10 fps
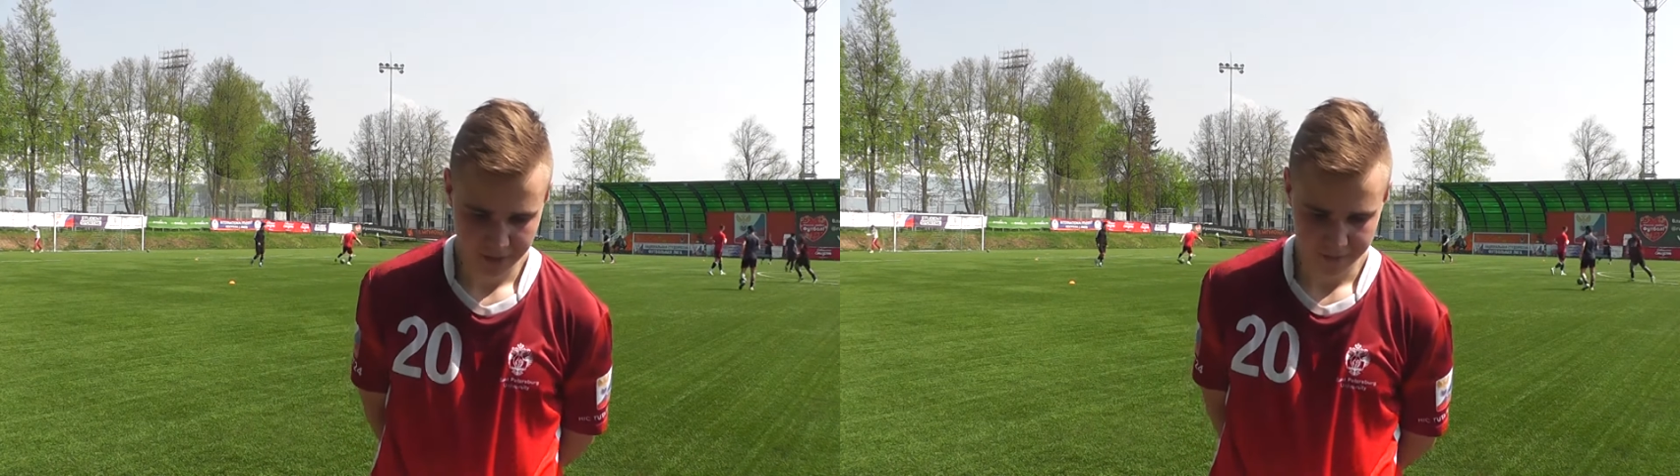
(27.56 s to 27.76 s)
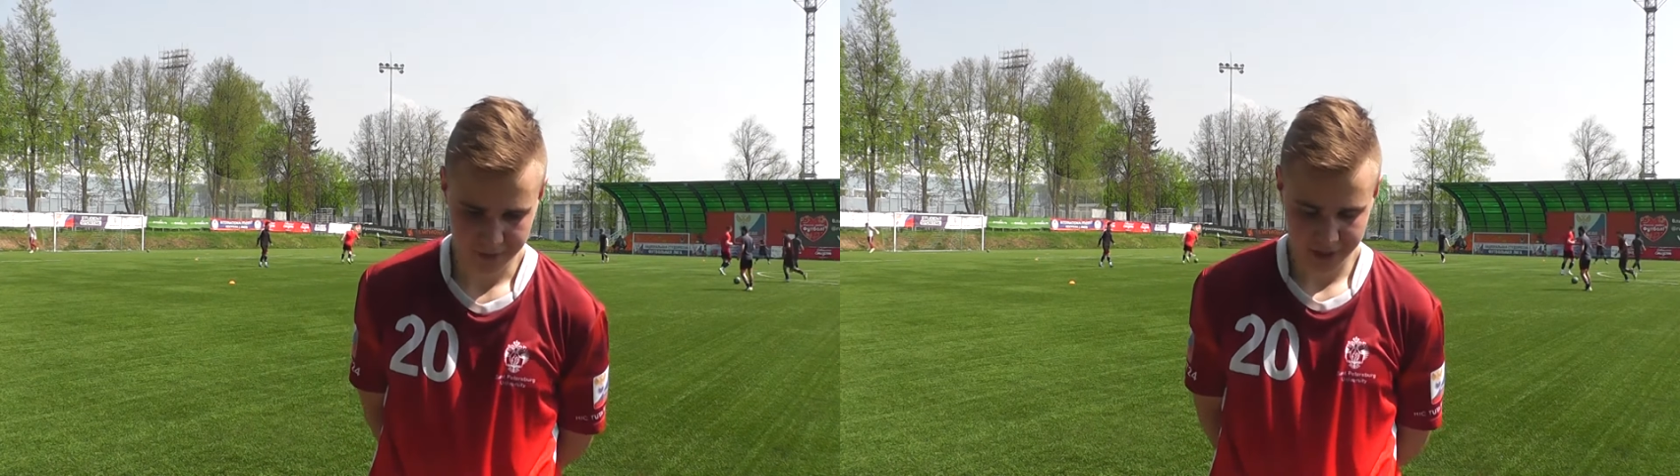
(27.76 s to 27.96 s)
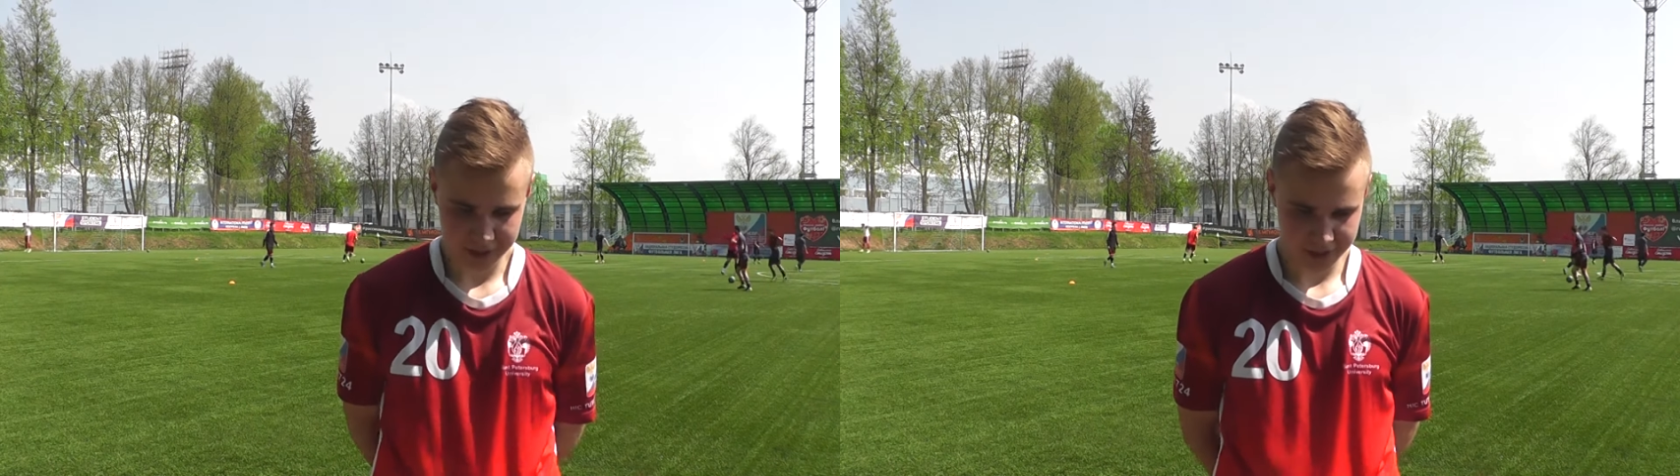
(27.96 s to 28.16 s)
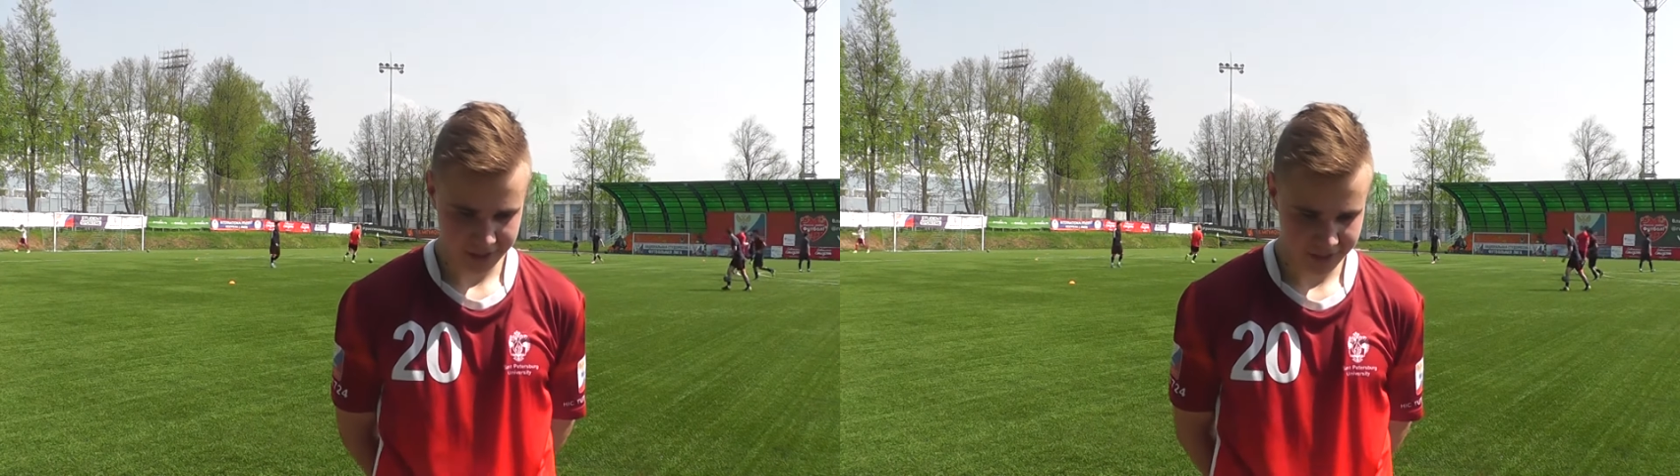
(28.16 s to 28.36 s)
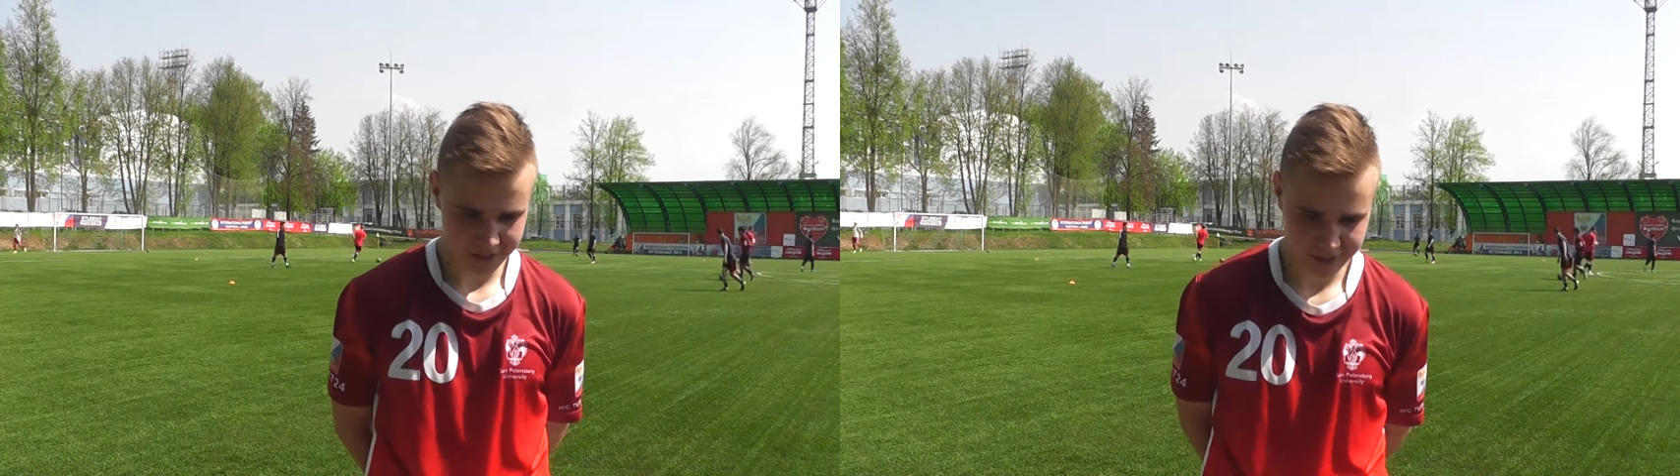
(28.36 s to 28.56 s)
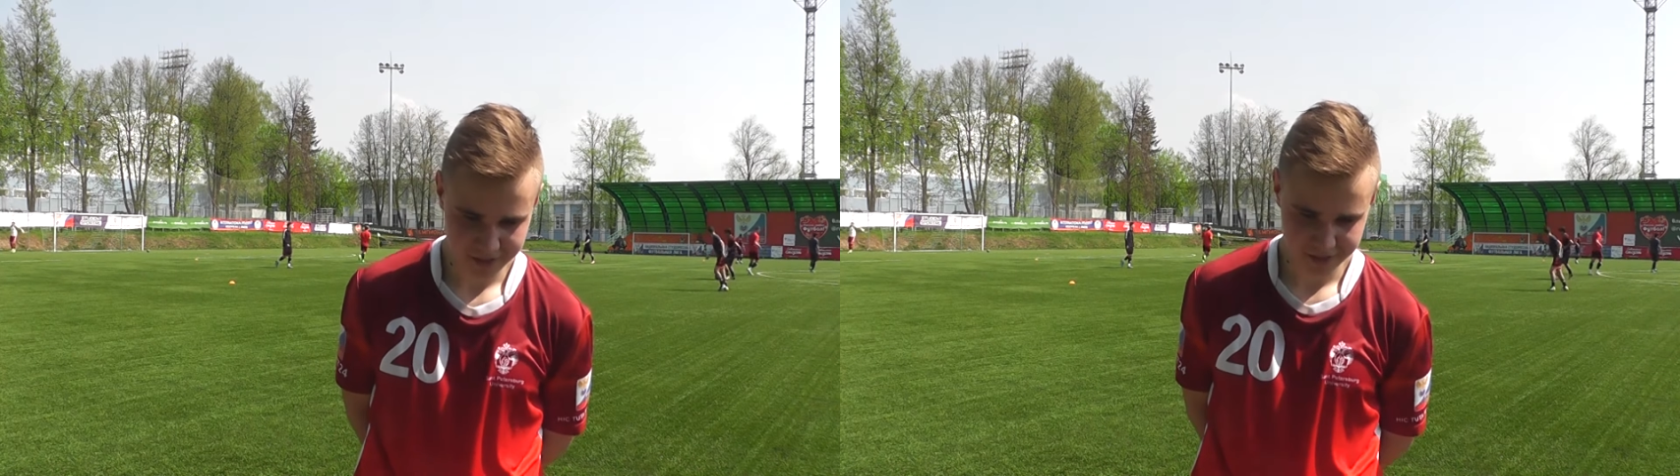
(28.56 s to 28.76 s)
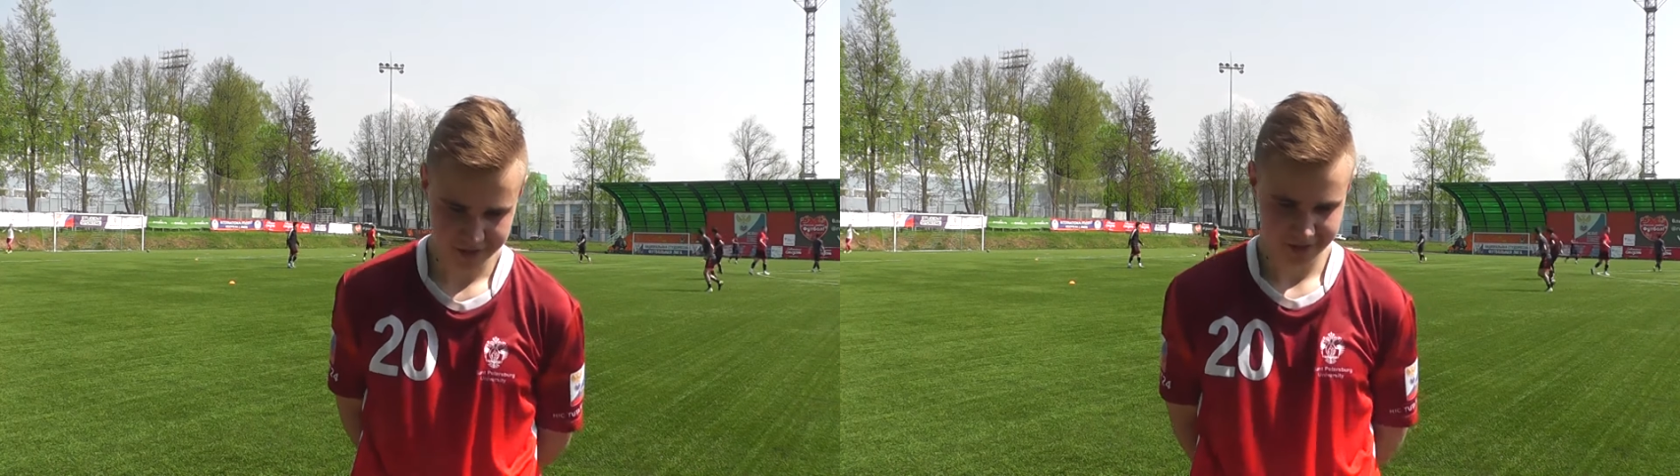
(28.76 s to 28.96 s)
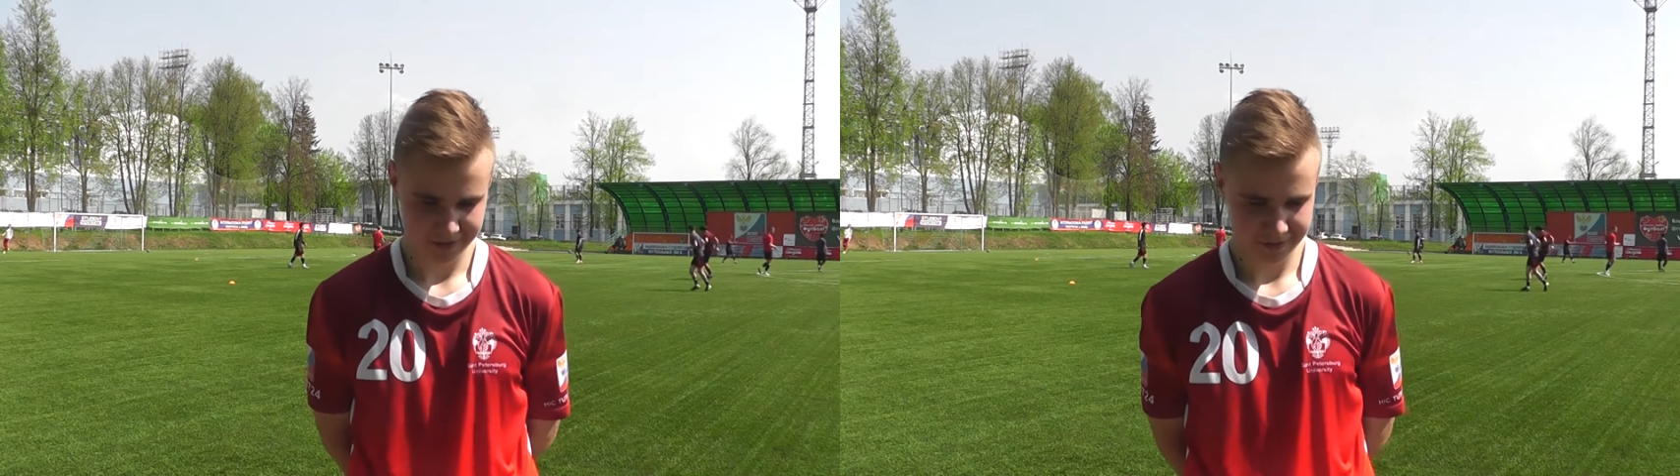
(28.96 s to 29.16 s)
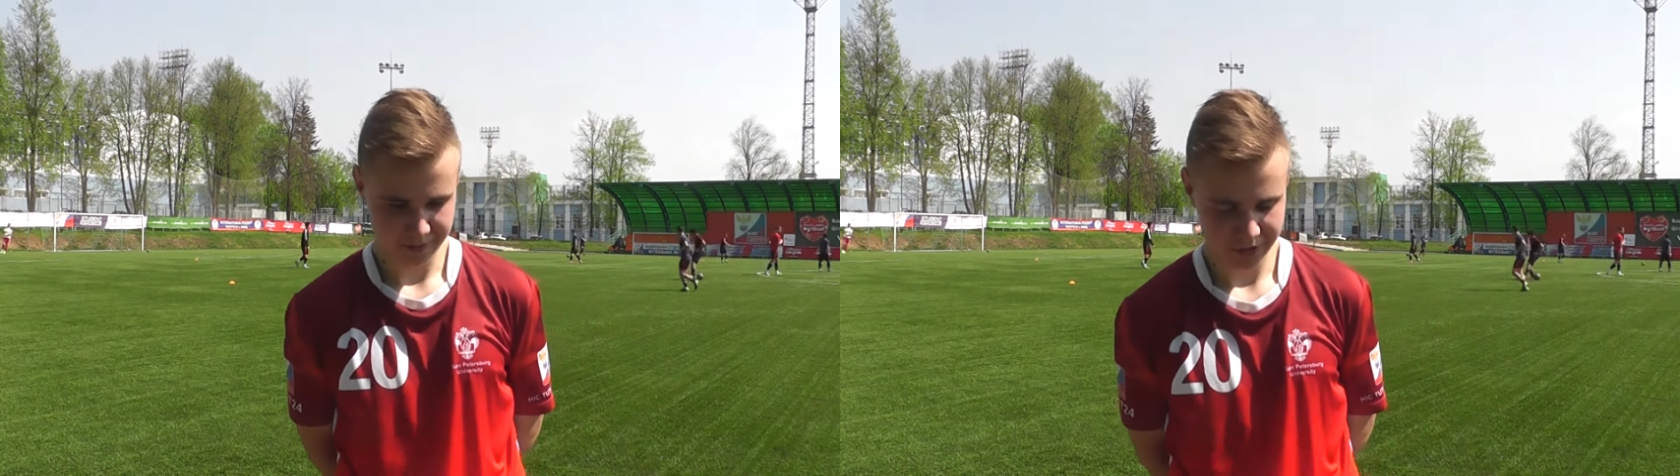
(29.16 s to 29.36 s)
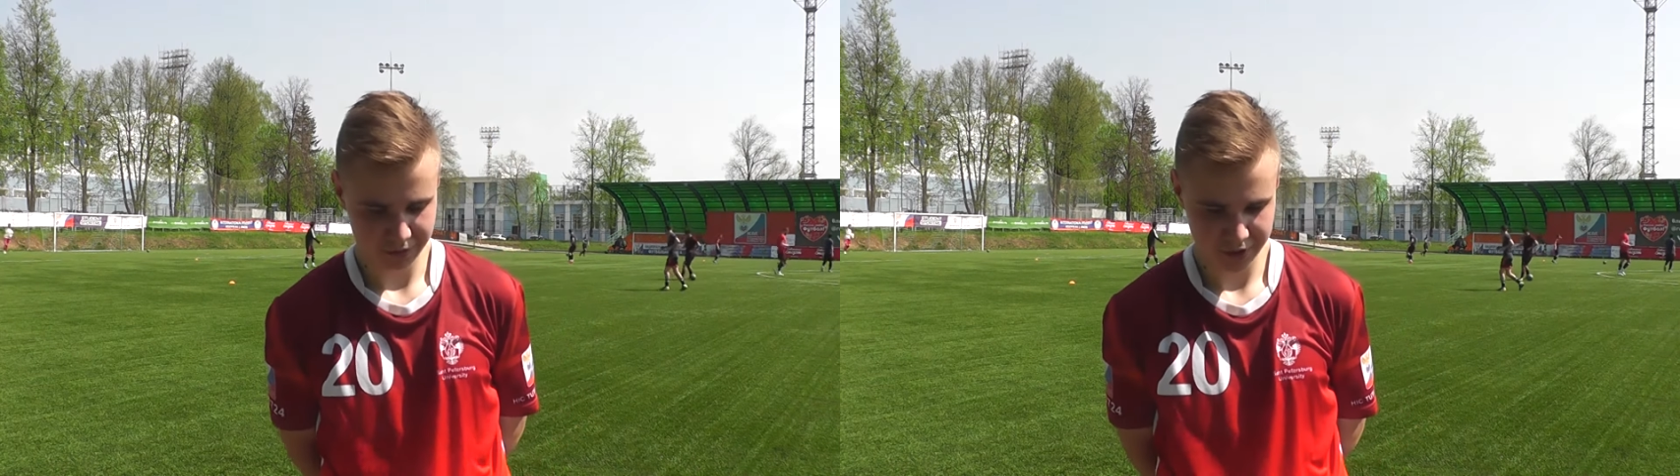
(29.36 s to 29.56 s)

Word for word: Брать очки, потому